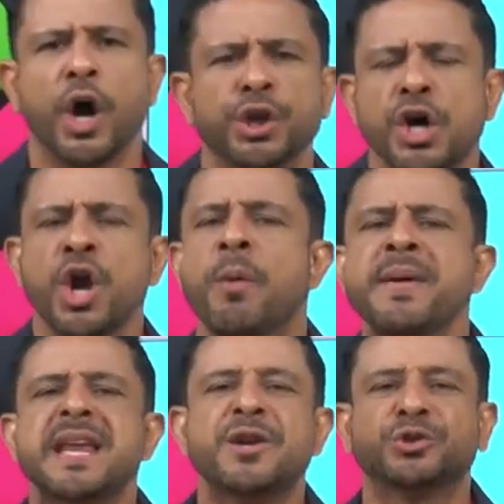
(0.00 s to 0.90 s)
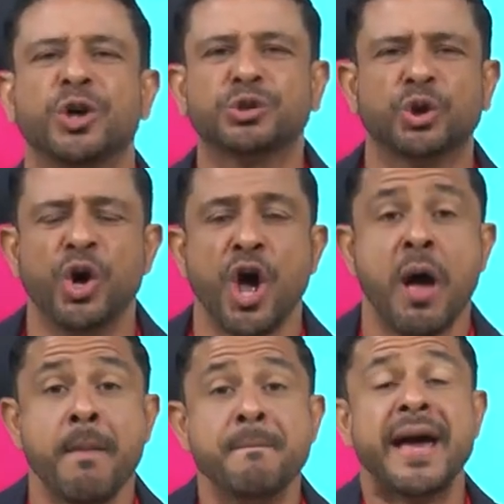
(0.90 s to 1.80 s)
Dios nos mira a nosotros
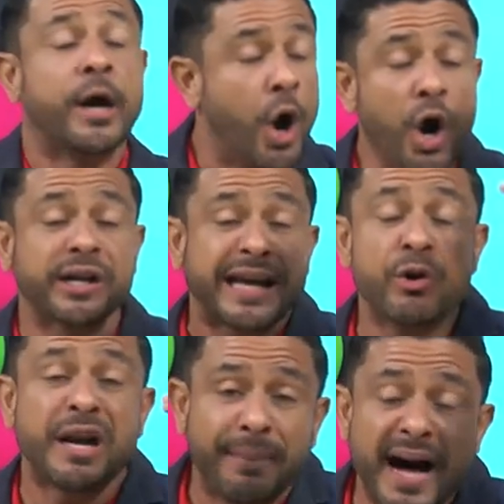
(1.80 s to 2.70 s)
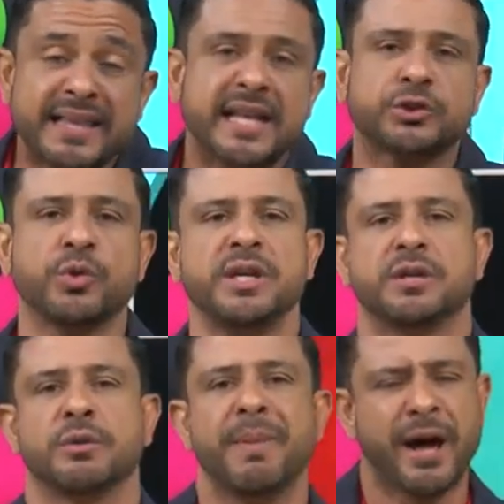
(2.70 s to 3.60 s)
mejor que una madre a su
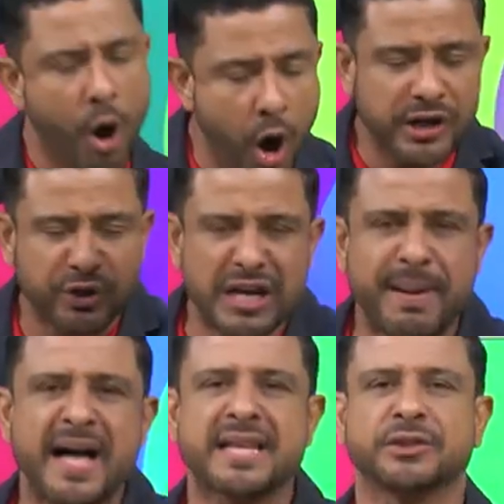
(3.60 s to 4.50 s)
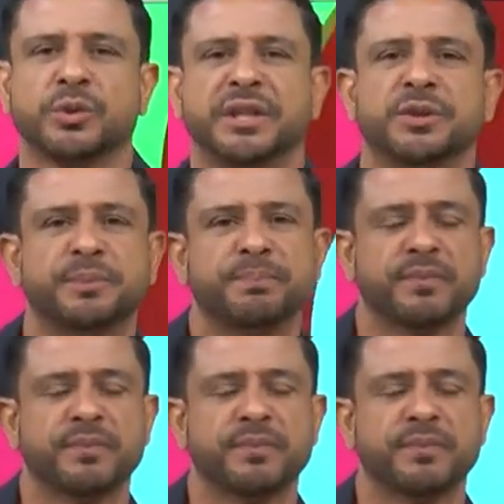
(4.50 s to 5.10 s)
hijo. Mejor que una madre a su hijo.